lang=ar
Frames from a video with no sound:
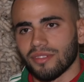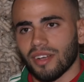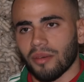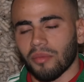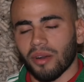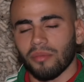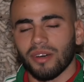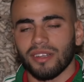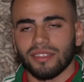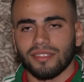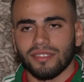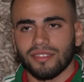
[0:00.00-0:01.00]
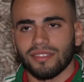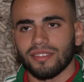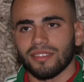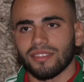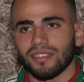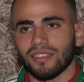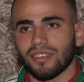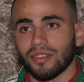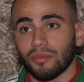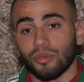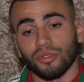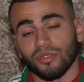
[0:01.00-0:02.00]
وامرباط
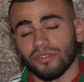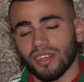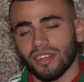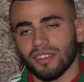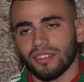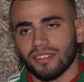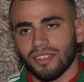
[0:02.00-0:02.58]
بوسوفا